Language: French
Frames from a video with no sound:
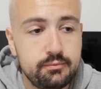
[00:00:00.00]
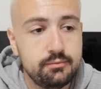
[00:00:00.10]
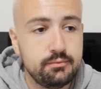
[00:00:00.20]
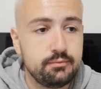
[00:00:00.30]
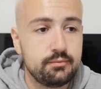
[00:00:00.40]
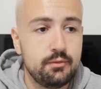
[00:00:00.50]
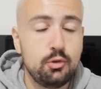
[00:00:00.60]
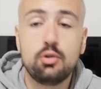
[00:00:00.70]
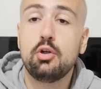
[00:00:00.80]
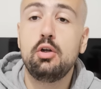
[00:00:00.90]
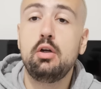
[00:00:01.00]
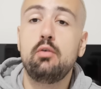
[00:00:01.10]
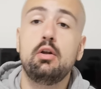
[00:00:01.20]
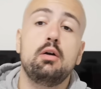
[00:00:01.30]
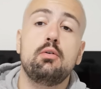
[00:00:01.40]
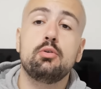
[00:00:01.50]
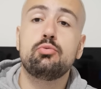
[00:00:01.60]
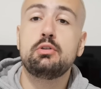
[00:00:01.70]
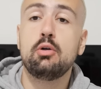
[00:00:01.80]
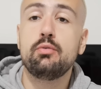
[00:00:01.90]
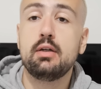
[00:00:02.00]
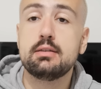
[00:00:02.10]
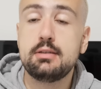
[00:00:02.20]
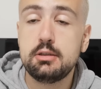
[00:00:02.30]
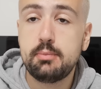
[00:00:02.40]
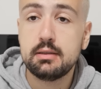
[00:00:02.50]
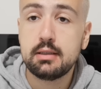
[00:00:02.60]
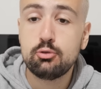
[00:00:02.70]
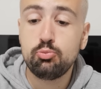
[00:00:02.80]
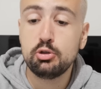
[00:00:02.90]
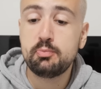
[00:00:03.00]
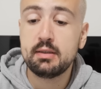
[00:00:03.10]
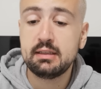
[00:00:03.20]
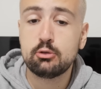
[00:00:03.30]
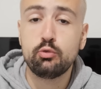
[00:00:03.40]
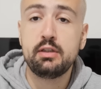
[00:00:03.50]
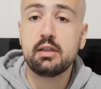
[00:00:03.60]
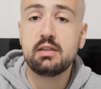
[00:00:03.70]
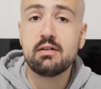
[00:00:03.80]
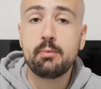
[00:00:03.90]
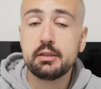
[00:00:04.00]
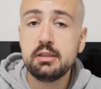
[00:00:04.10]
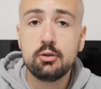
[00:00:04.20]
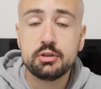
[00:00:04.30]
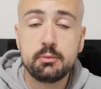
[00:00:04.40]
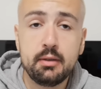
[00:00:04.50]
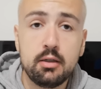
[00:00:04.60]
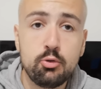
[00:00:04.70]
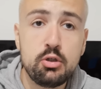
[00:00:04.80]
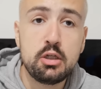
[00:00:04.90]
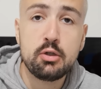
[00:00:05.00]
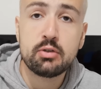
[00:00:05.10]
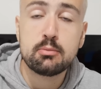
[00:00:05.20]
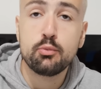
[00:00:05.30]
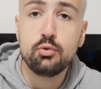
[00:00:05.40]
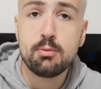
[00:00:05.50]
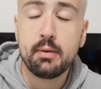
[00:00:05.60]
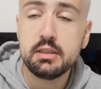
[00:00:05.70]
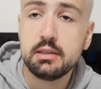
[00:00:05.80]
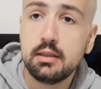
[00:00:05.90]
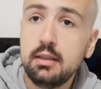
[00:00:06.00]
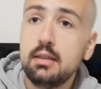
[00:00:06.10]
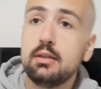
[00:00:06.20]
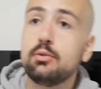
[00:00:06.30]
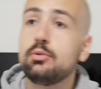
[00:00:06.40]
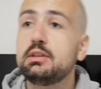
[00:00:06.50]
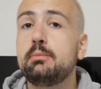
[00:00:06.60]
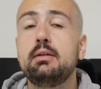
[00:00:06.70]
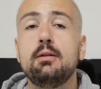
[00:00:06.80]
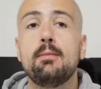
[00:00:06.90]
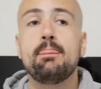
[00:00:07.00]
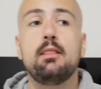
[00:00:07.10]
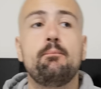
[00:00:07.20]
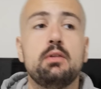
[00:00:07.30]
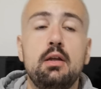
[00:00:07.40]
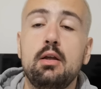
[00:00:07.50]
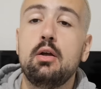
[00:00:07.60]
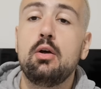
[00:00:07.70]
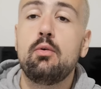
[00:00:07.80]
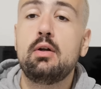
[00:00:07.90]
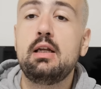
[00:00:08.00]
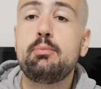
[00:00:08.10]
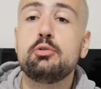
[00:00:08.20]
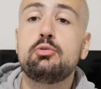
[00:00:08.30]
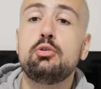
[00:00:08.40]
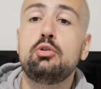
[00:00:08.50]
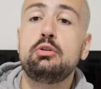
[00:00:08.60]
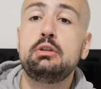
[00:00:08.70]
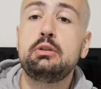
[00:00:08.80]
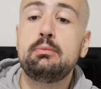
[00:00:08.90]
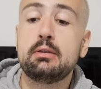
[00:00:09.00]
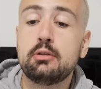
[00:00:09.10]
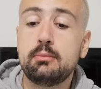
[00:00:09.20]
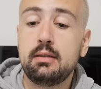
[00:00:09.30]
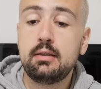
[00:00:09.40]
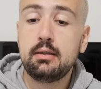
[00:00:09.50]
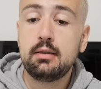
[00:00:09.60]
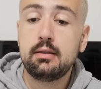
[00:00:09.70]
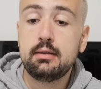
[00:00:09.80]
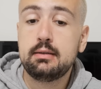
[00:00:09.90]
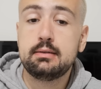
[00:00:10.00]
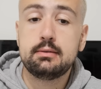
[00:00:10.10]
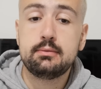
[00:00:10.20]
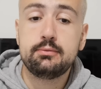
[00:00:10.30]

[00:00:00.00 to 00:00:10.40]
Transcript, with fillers: Hein. Donc euh, voilà, en tout cas on verra ce qui se passera. Tout peut se passer, ça se trouve Enrique va partir, hein. on sait pas, hein. lui il est vraiment fou, il peut partir. Hein. Donc on ah, sait pas. Tout est possible. Voilà les postos, et maintenant, bah,